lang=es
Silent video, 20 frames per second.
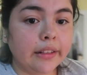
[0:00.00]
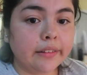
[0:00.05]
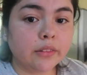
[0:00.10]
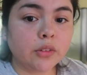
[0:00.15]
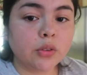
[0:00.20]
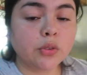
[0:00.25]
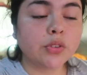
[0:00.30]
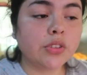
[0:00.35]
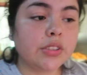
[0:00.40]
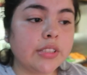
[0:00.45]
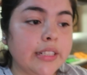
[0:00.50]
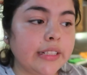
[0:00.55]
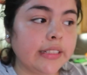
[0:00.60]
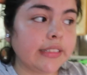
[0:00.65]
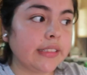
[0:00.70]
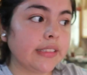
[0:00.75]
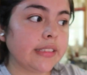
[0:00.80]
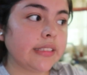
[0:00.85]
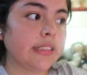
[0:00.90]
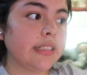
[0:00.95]

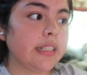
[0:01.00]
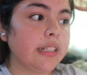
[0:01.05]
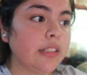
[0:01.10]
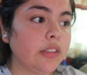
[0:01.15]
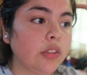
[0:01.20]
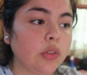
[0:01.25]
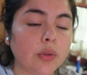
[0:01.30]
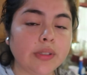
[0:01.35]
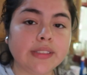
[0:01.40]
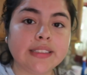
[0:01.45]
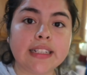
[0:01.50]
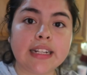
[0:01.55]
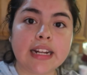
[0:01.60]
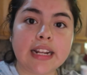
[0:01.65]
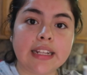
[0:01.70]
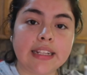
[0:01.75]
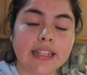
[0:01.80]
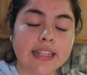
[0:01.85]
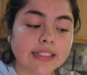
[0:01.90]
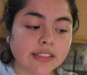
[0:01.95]
Entonces no hice
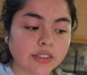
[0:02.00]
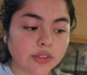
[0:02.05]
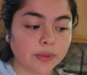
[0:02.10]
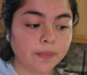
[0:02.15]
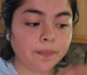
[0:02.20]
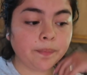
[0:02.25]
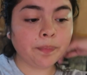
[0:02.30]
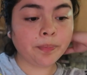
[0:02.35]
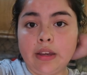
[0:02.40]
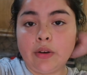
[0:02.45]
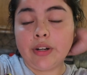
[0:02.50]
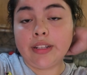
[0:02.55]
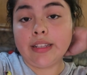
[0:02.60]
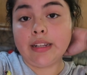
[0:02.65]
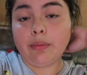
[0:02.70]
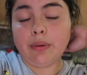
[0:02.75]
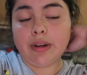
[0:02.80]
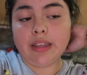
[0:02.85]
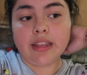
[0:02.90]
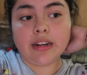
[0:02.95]
nada de eso eh, Ahorita
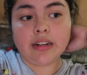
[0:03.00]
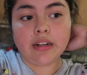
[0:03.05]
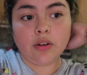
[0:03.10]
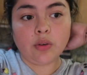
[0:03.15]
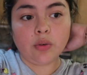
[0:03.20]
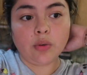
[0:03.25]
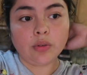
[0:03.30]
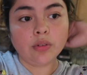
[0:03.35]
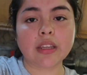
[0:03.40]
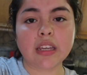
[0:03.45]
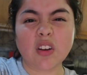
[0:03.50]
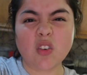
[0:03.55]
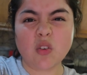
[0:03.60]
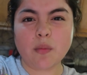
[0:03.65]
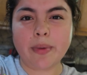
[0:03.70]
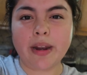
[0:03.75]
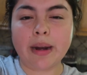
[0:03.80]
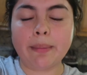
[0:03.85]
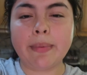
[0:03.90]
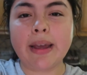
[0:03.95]
le voy a dar algo que
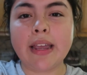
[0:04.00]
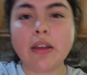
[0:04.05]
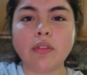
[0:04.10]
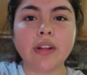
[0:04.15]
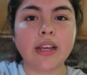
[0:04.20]
comer a May,